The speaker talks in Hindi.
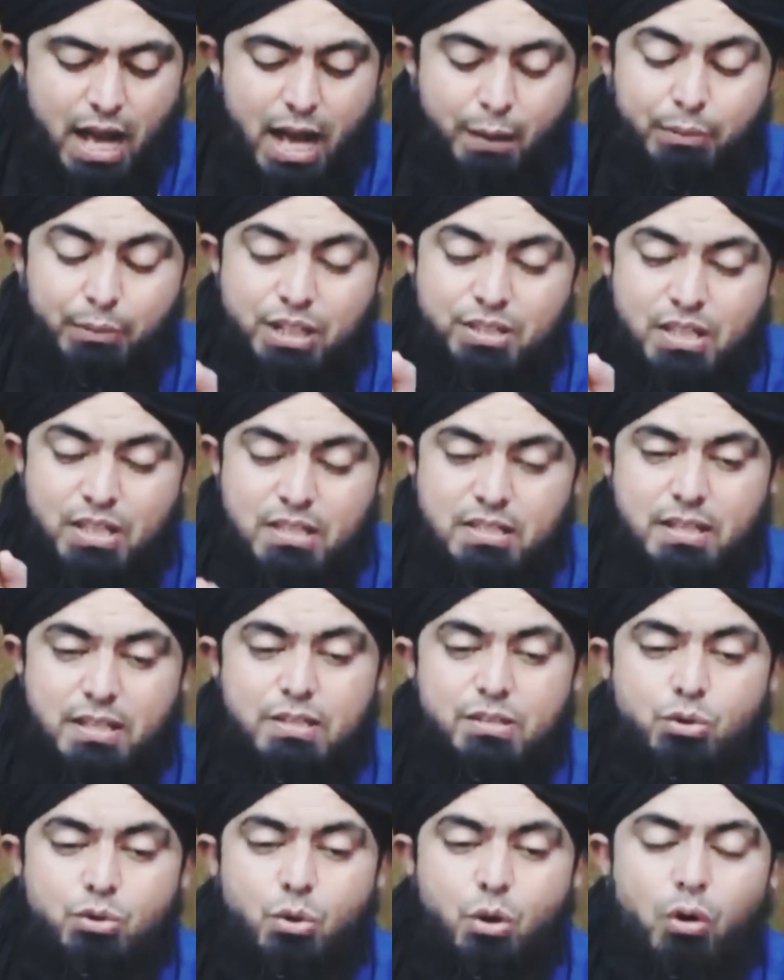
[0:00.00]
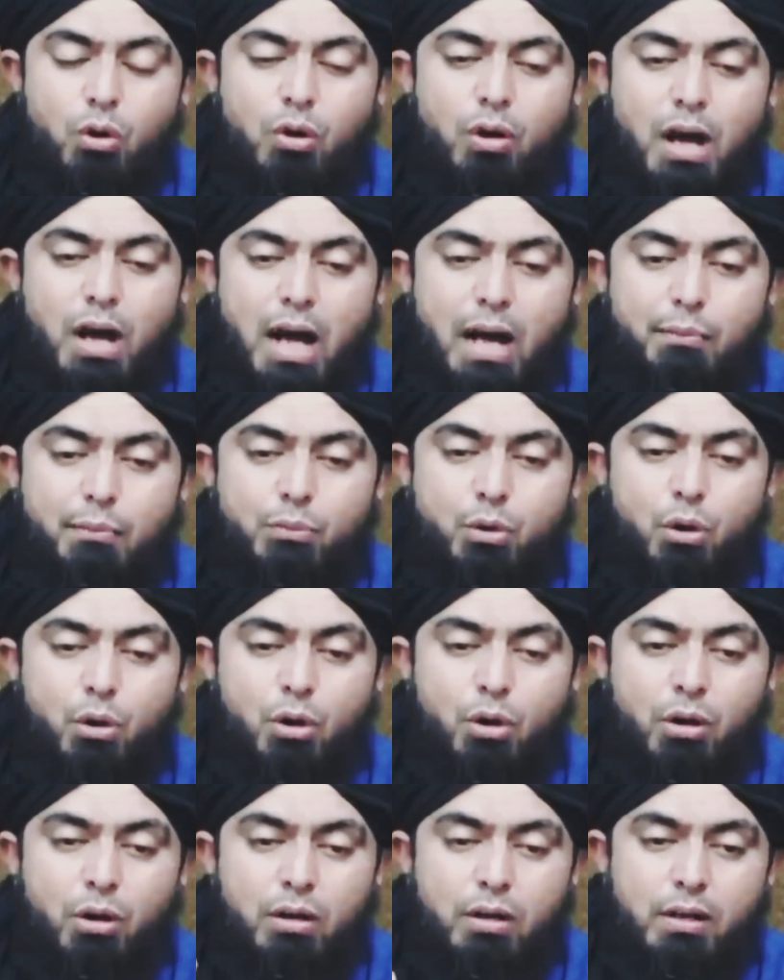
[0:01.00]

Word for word: आपकी जस्टिस को आपको